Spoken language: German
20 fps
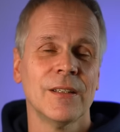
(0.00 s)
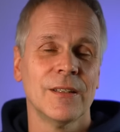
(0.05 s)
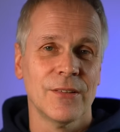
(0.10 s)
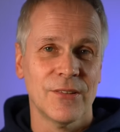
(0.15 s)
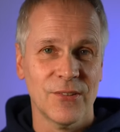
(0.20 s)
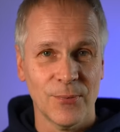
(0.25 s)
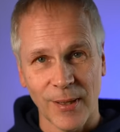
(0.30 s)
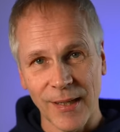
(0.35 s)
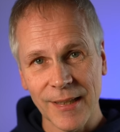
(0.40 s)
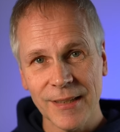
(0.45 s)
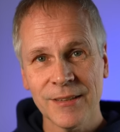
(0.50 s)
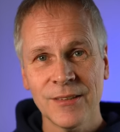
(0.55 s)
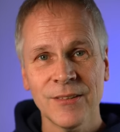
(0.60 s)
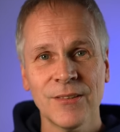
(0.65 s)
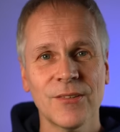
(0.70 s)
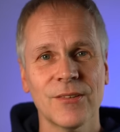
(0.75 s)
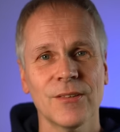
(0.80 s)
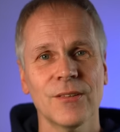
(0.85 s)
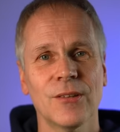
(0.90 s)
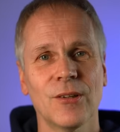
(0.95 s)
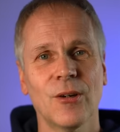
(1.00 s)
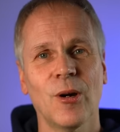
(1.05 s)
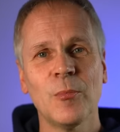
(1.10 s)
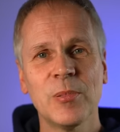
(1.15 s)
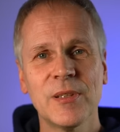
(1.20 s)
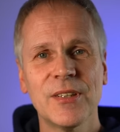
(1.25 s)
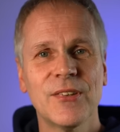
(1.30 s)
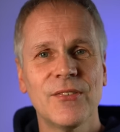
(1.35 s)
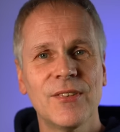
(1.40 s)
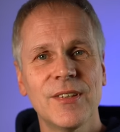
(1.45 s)
Zweitens,
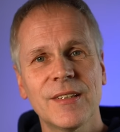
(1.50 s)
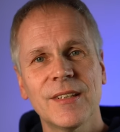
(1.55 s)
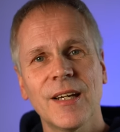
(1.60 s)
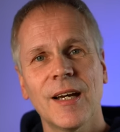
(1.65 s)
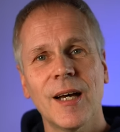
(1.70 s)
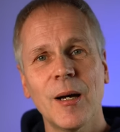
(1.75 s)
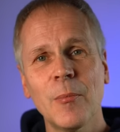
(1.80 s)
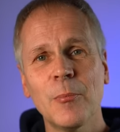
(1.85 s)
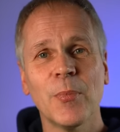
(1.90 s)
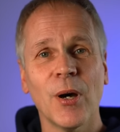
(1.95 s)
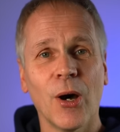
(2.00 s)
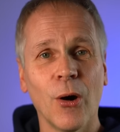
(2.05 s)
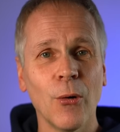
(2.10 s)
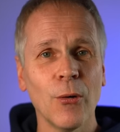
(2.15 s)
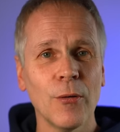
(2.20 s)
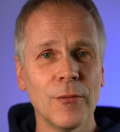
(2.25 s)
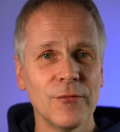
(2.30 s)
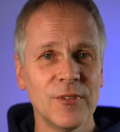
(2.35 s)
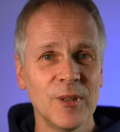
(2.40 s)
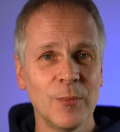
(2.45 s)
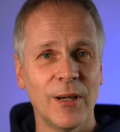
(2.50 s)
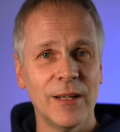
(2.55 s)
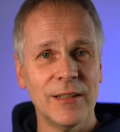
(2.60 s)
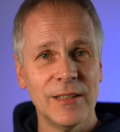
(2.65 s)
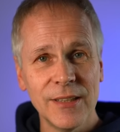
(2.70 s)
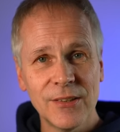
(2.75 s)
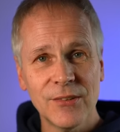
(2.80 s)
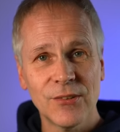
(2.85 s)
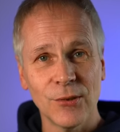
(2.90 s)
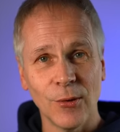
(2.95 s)
komplizierter Abbau wie bei
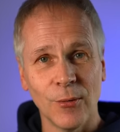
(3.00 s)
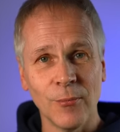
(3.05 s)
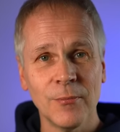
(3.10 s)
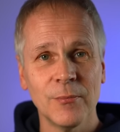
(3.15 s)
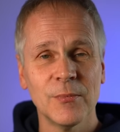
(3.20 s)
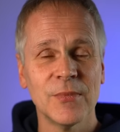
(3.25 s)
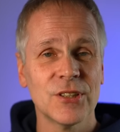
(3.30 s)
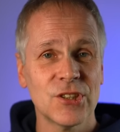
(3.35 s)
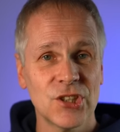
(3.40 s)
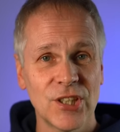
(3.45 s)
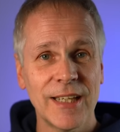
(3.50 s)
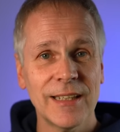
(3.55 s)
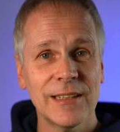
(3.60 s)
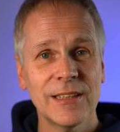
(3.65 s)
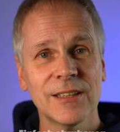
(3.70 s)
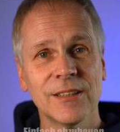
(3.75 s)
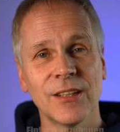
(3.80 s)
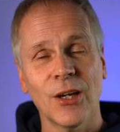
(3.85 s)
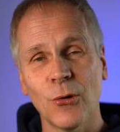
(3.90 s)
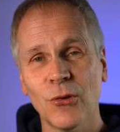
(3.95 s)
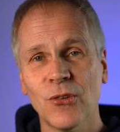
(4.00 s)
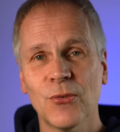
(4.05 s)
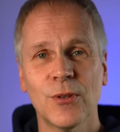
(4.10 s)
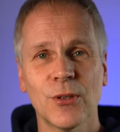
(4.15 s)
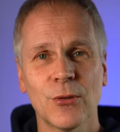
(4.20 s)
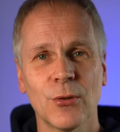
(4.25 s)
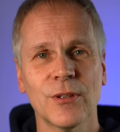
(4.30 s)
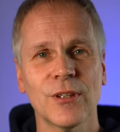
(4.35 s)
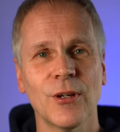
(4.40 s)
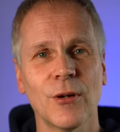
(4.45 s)
Lithium mit schädlichen
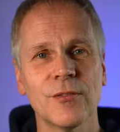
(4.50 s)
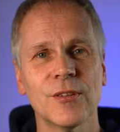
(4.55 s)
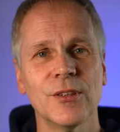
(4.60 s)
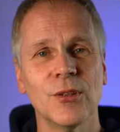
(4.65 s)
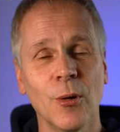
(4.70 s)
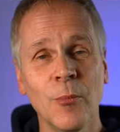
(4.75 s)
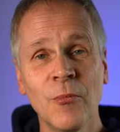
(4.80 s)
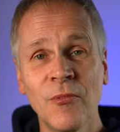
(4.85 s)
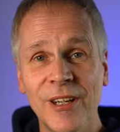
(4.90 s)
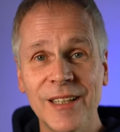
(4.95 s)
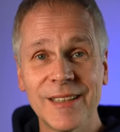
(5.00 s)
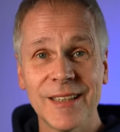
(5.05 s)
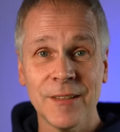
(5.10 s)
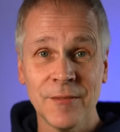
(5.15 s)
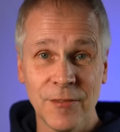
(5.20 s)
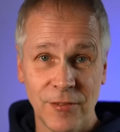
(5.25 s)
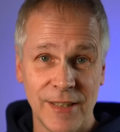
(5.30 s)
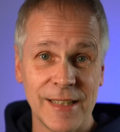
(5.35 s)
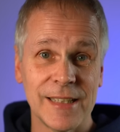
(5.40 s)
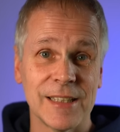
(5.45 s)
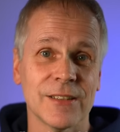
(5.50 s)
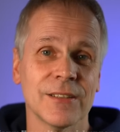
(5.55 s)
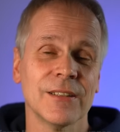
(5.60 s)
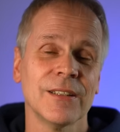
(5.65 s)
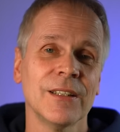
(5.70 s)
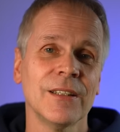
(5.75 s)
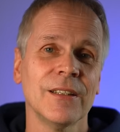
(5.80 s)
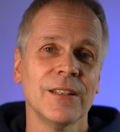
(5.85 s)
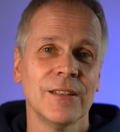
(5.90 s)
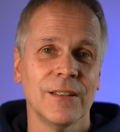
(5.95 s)
Auswirkungen auf die Umwelt entfällt.
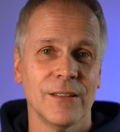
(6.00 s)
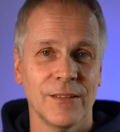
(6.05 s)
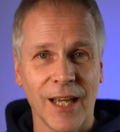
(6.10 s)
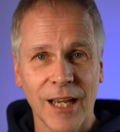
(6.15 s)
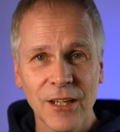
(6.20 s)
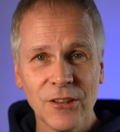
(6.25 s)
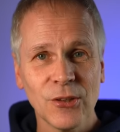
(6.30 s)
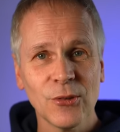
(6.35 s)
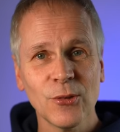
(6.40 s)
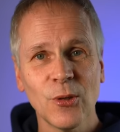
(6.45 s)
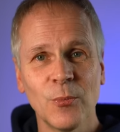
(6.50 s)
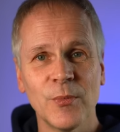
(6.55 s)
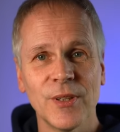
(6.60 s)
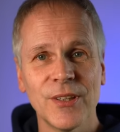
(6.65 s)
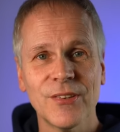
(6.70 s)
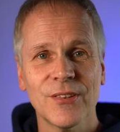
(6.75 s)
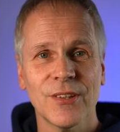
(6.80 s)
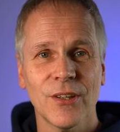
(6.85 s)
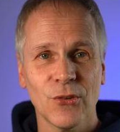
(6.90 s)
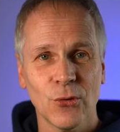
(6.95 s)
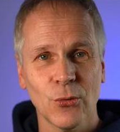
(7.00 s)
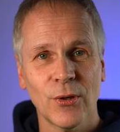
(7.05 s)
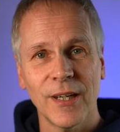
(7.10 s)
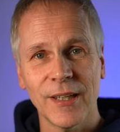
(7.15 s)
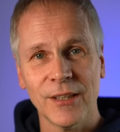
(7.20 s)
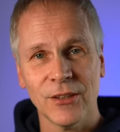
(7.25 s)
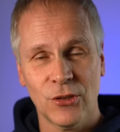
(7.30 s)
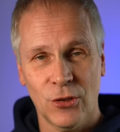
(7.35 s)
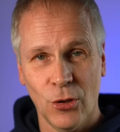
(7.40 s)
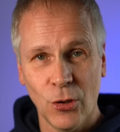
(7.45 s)
Natrium ist ja
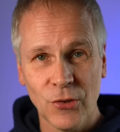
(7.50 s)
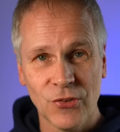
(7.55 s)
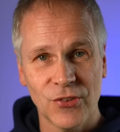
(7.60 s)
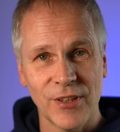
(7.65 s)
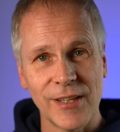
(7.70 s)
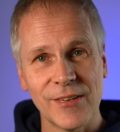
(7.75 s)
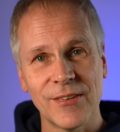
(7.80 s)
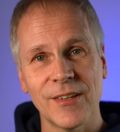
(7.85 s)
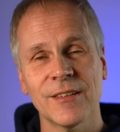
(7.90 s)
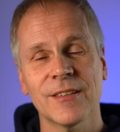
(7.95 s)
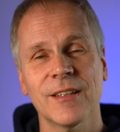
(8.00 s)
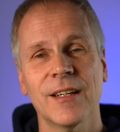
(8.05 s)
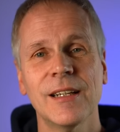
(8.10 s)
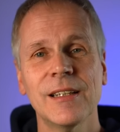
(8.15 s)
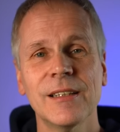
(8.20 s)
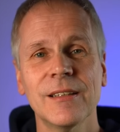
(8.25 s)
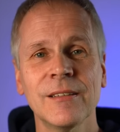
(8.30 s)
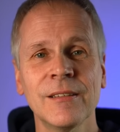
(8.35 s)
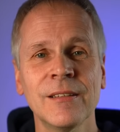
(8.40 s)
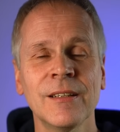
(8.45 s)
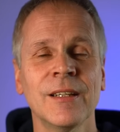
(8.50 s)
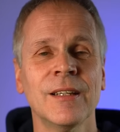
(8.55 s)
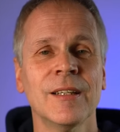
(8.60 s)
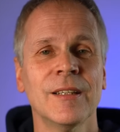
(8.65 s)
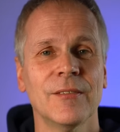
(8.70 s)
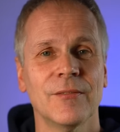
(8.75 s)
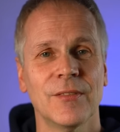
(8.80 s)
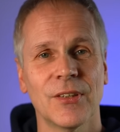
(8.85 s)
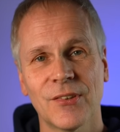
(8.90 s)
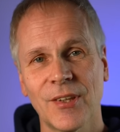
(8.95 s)
sogar in Kochsalz enthalten,
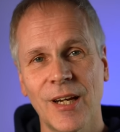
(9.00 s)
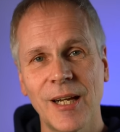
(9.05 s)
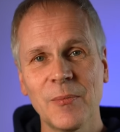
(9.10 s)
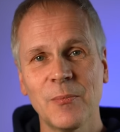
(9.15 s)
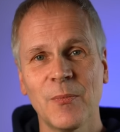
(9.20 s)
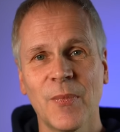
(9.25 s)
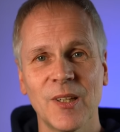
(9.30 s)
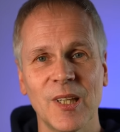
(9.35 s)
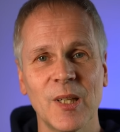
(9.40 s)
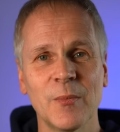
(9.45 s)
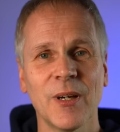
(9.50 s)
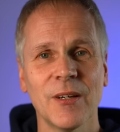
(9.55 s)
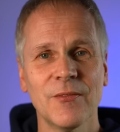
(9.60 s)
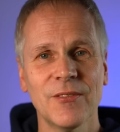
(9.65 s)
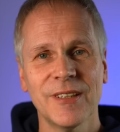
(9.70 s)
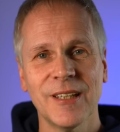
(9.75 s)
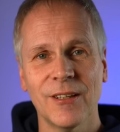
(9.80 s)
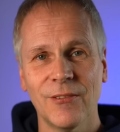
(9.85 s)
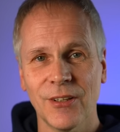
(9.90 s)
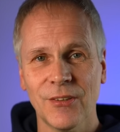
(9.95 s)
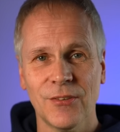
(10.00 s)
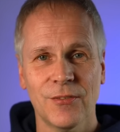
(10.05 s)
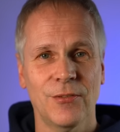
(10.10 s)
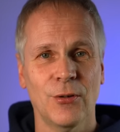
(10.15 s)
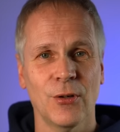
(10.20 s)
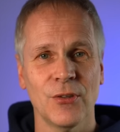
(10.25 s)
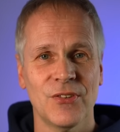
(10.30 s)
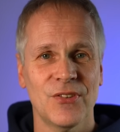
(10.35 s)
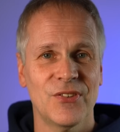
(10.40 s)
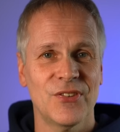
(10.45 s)
weshalb man immer wieder was
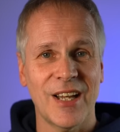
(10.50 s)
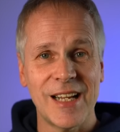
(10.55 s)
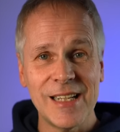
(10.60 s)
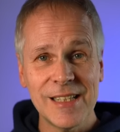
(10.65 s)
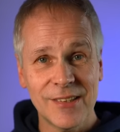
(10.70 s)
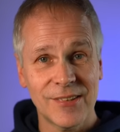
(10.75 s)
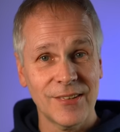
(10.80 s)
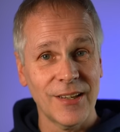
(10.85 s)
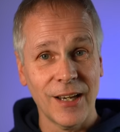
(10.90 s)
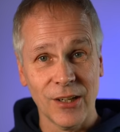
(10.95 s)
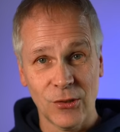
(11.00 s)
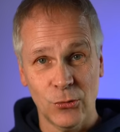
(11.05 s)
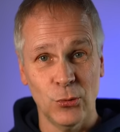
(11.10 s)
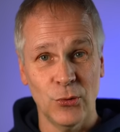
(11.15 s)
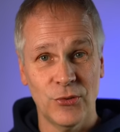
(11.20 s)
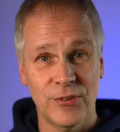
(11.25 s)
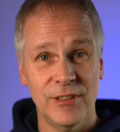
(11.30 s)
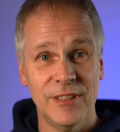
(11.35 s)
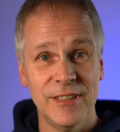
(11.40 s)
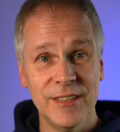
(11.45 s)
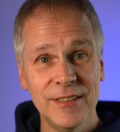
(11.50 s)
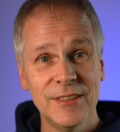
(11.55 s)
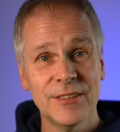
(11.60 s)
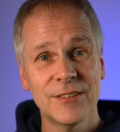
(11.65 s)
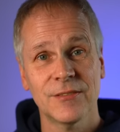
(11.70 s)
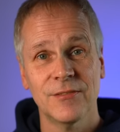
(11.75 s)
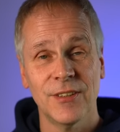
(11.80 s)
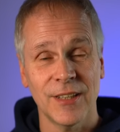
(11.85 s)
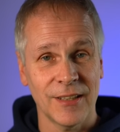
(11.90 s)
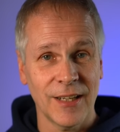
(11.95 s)
von Salzakkus
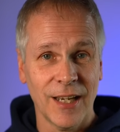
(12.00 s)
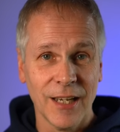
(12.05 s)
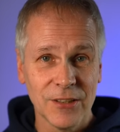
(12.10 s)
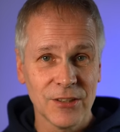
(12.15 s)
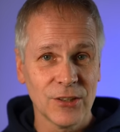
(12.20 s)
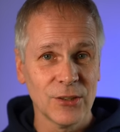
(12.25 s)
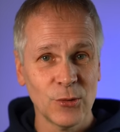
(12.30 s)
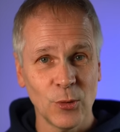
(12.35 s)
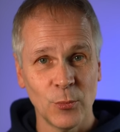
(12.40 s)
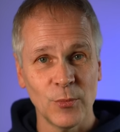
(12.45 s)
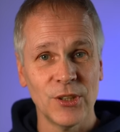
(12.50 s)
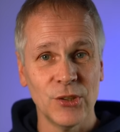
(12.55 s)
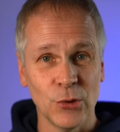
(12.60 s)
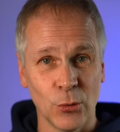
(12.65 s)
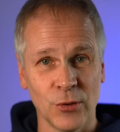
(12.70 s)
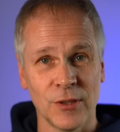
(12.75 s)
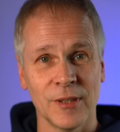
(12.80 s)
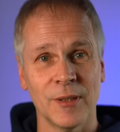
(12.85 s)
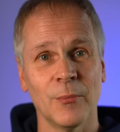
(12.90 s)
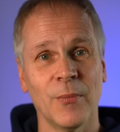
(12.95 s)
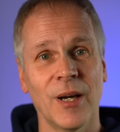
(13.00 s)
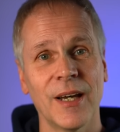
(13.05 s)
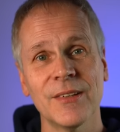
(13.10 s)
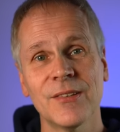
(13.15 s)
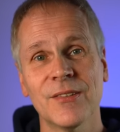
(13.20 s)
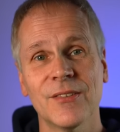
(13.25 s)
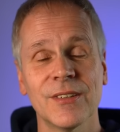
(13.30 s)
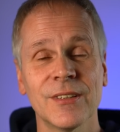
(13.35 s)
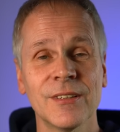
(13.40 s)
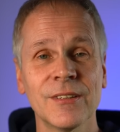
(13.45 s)
liest, wenn Natrium-Ionen
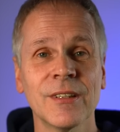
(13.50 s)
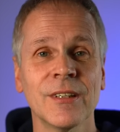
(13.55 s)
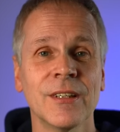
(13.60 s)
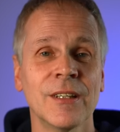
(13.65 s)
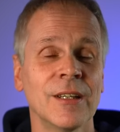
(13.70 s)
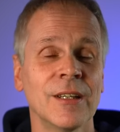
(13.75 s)
gemeint sind,